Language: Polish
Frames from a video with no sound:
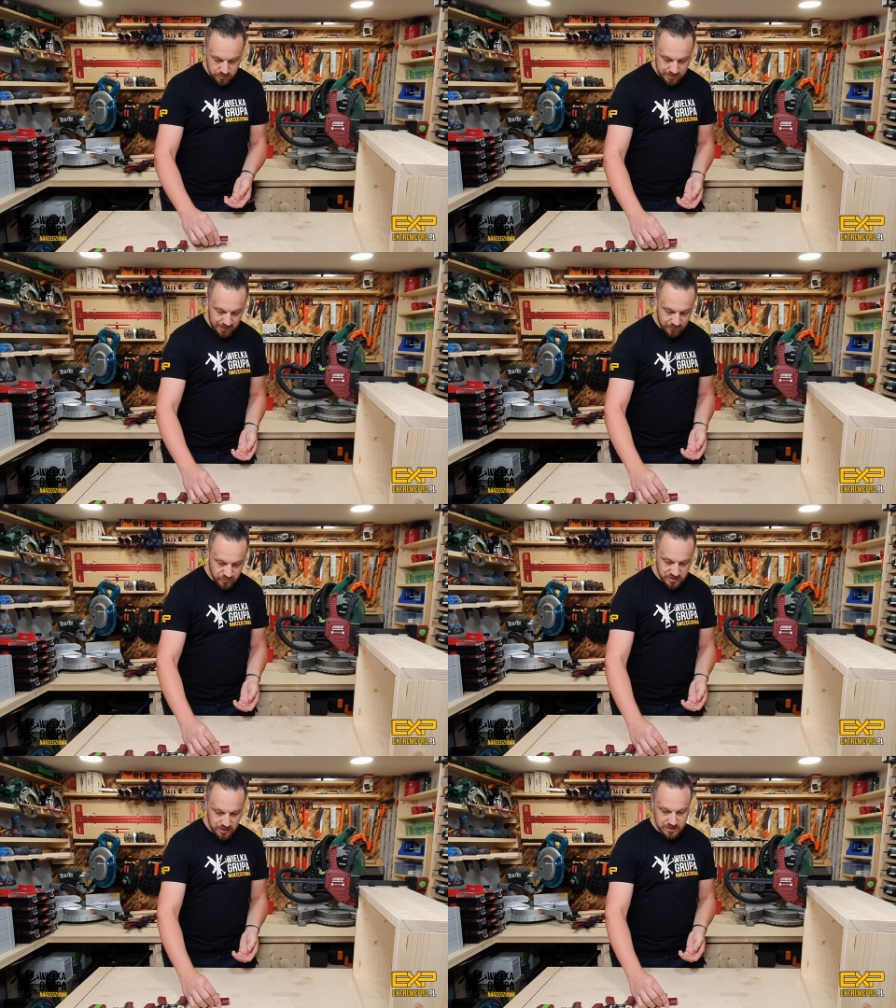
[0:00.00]
Te
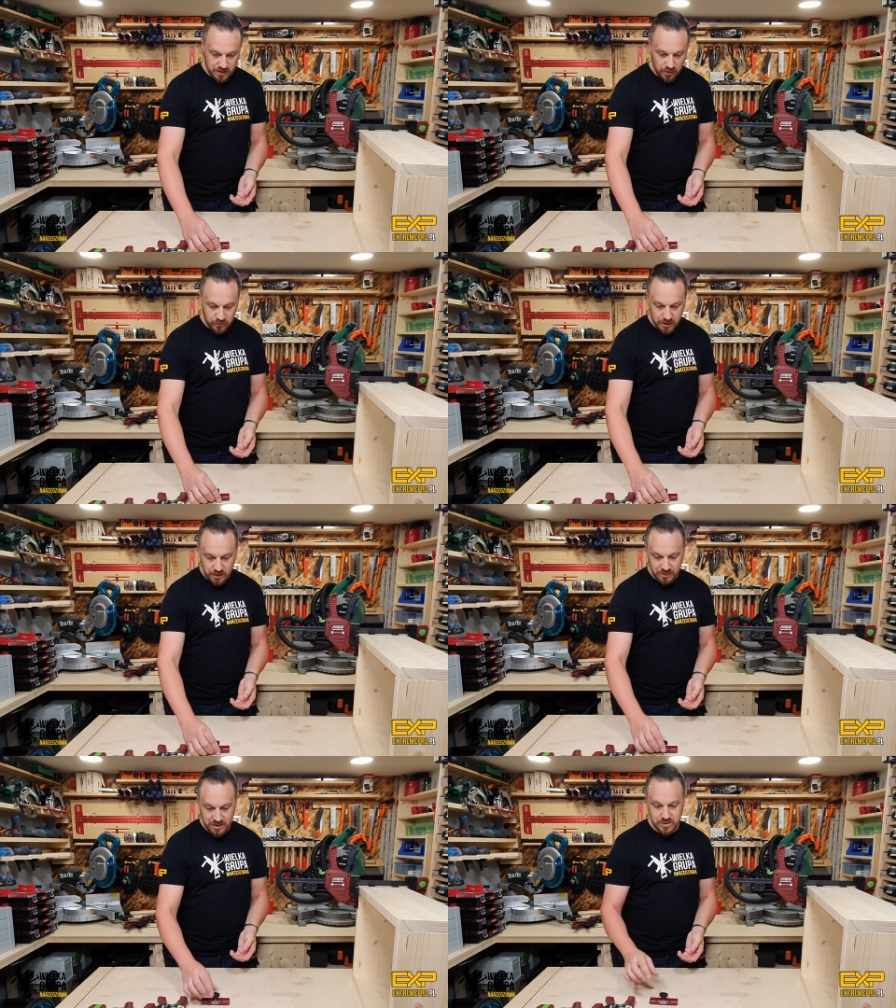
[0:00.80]
wszystkie stalowe
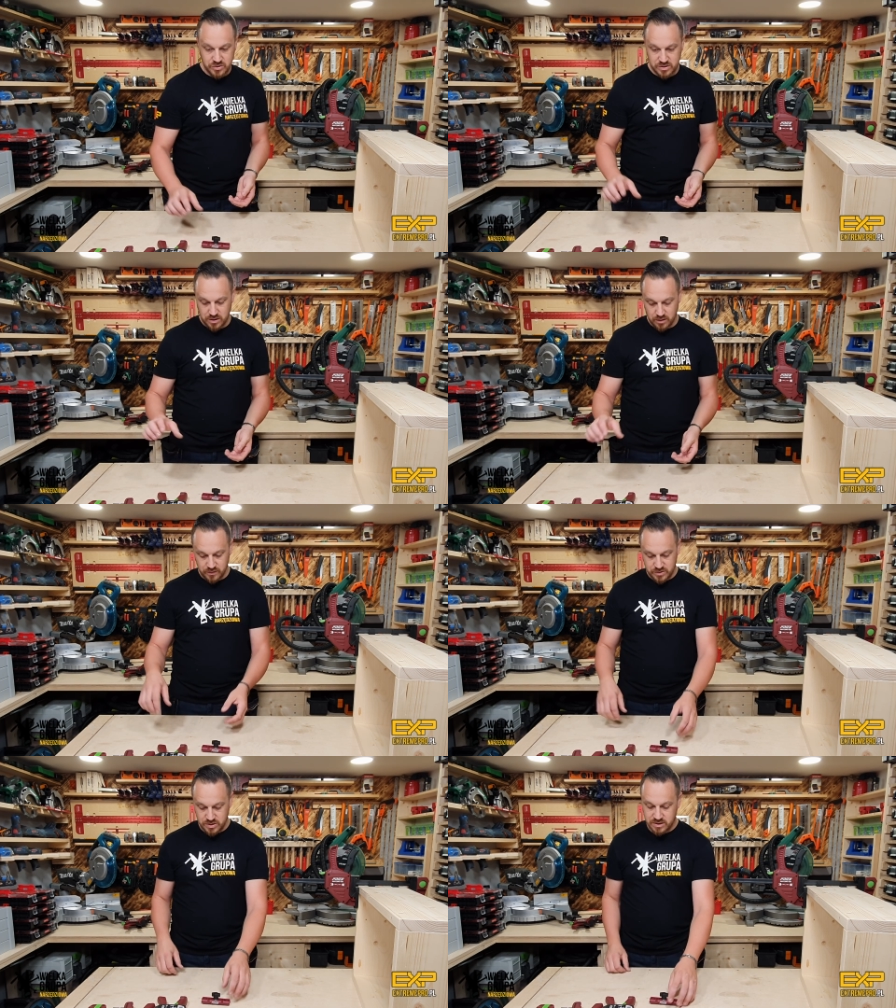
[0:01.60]
elementy czy
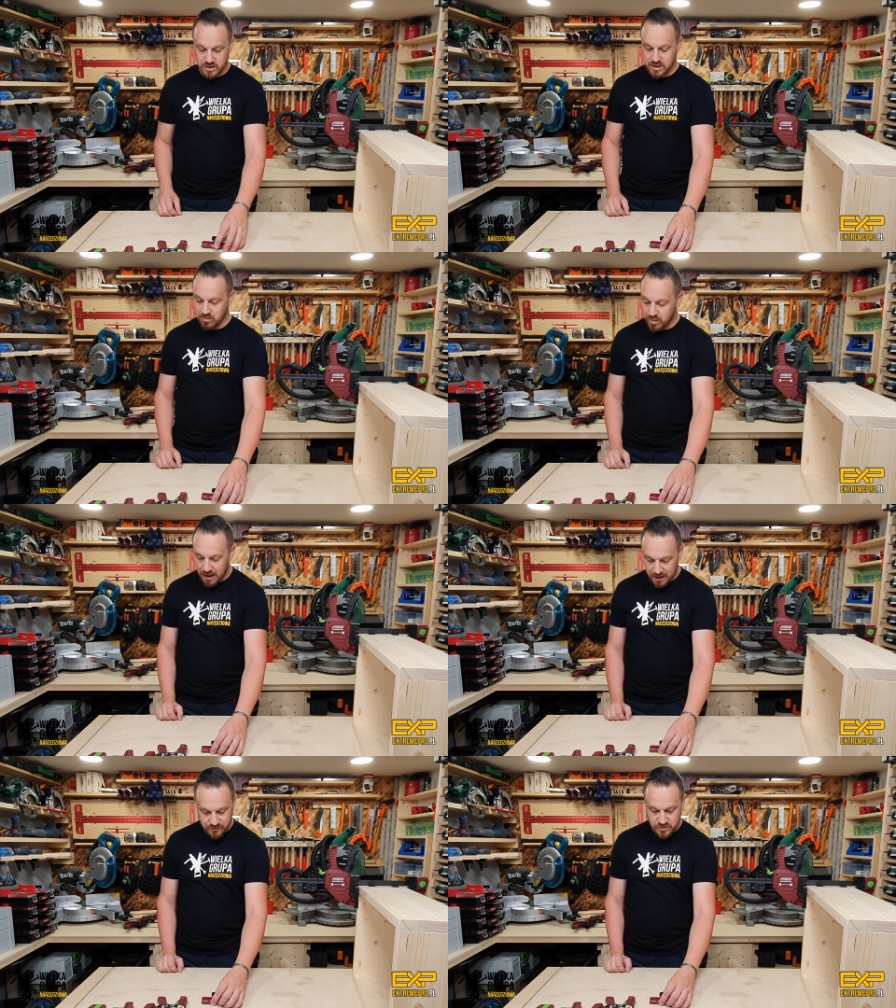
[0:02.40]
stalowe ściski na
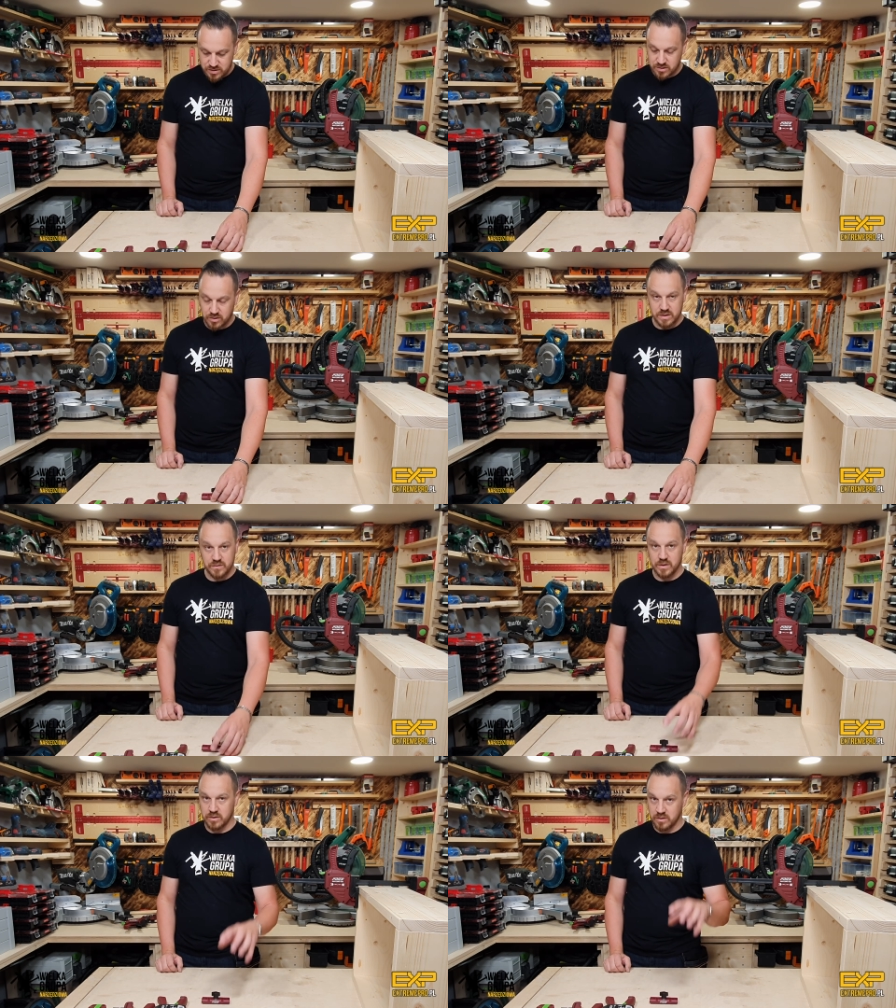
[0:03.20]
bank, wszystko jest
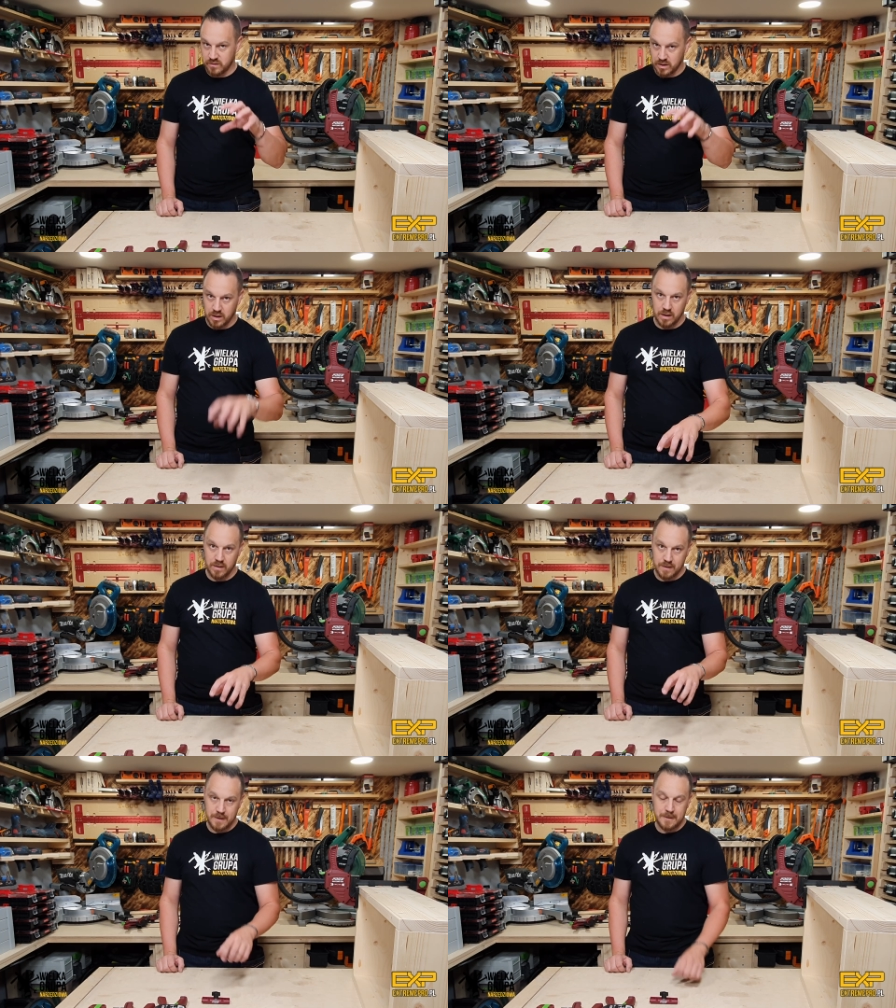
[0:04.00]
wykonywane
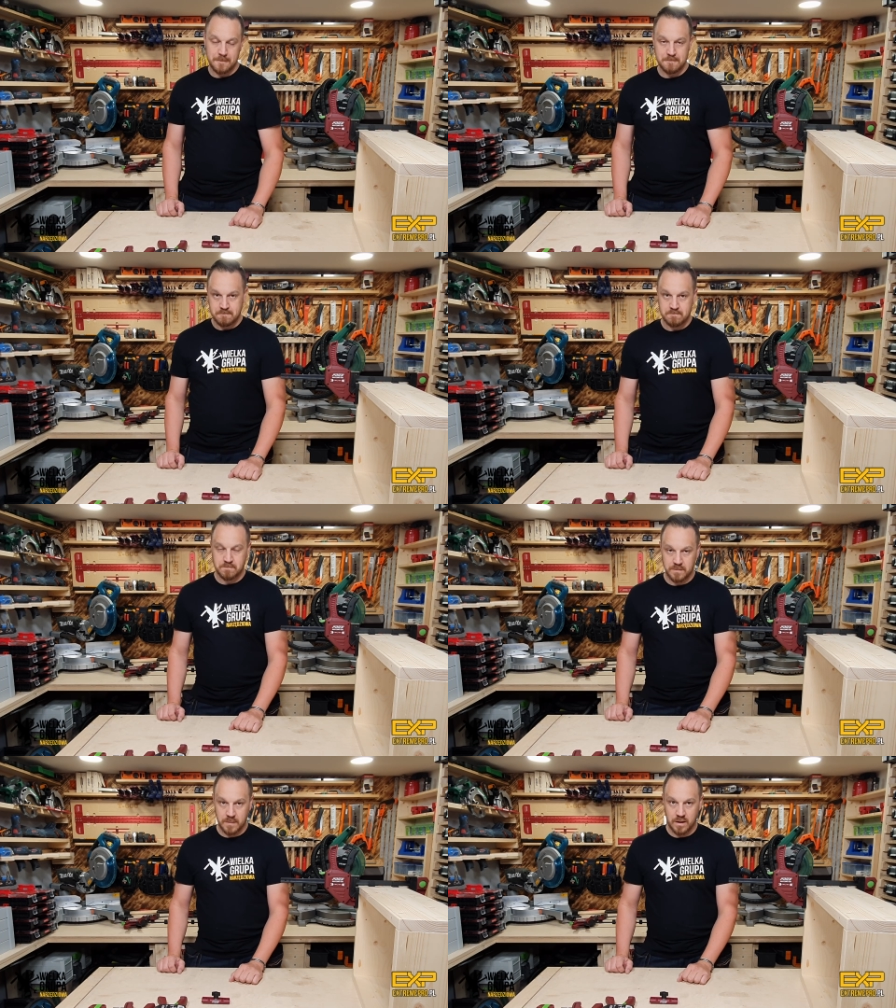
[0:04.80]

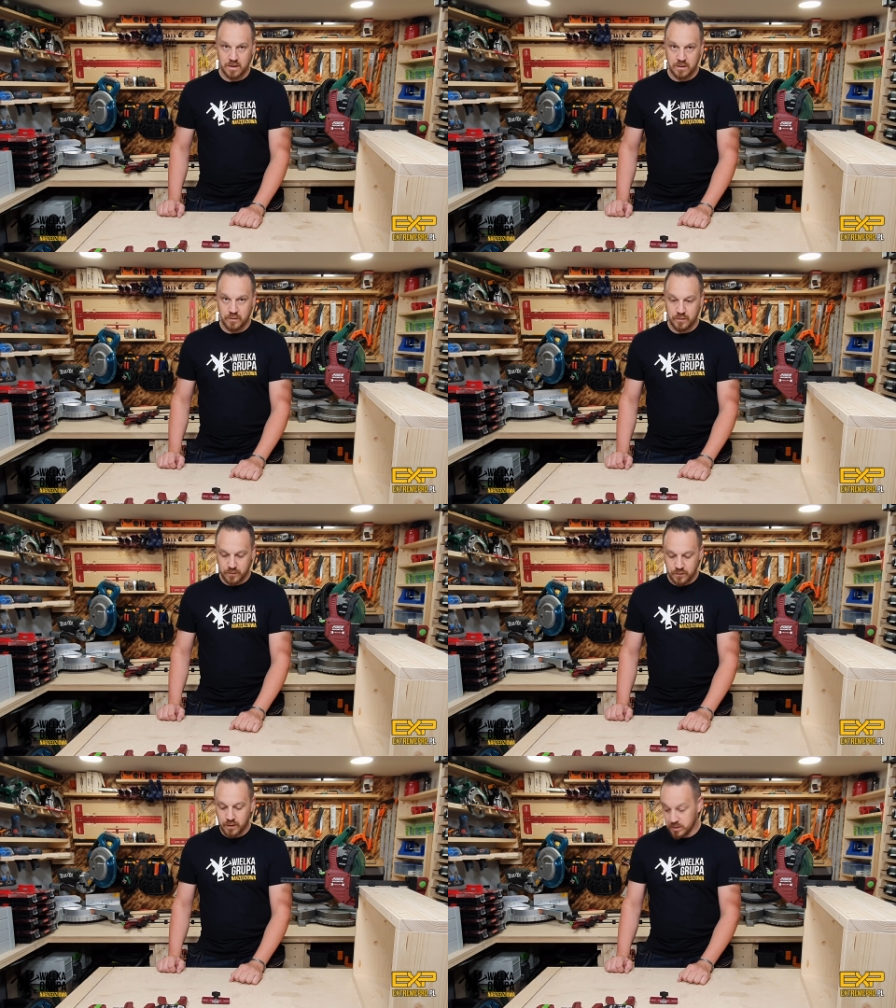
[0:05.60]
mm,
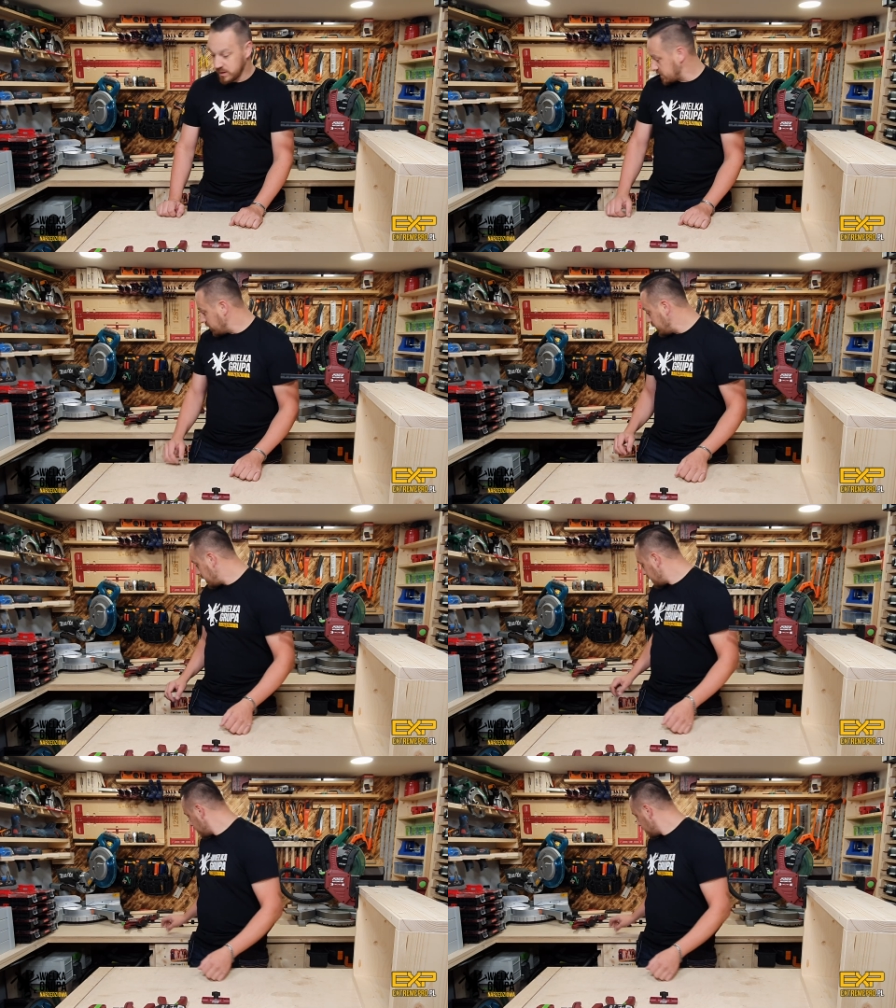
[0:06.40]
w fabryce u nich,